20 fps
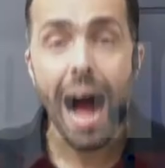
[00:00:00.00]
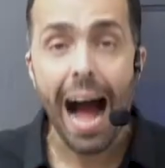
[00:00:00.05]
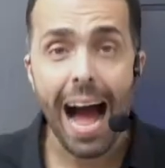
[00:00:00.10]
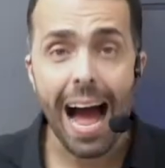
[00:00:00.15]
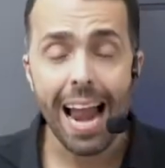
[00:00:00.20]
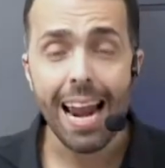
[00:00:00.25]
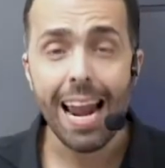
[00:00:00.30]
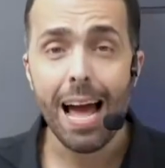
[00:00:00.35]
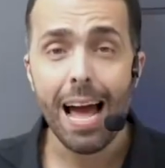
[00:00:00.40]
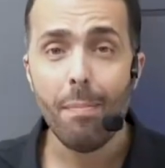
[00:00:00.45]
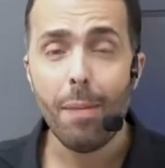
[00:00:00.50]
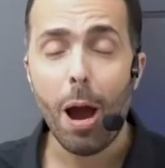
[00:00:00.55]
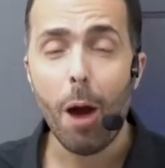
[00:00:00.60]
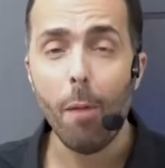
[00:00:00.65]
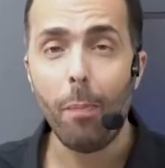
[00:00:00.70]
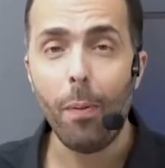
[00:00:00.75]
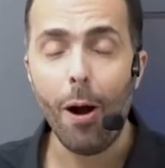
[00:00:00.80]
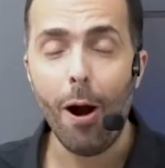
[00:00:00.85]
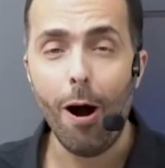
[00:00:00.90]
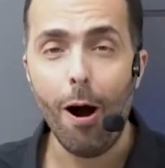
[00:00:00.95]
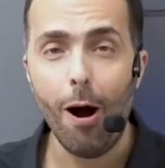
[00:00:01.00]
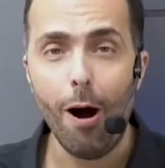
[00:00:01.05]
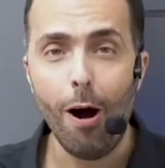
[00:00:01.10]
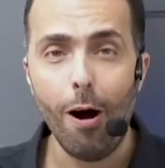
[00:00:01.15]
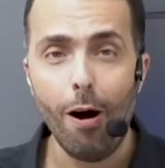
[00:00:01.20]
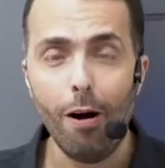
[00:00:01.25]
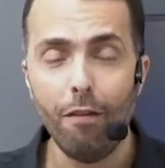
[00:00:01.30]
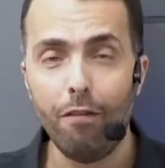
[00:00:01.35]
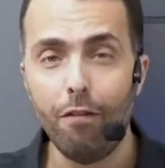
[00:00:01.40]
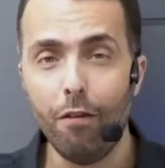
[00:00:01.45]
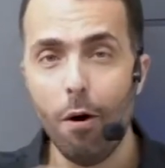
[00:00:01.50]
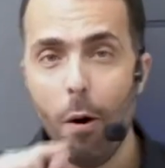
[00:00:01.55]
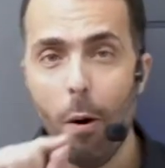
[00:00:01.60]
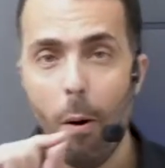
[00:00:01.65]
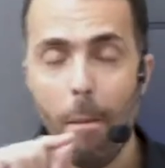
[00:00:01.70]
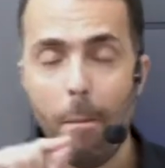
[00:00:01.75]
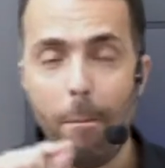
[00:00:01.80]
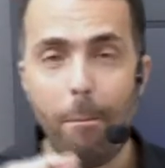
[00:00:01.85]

Fala meu povo!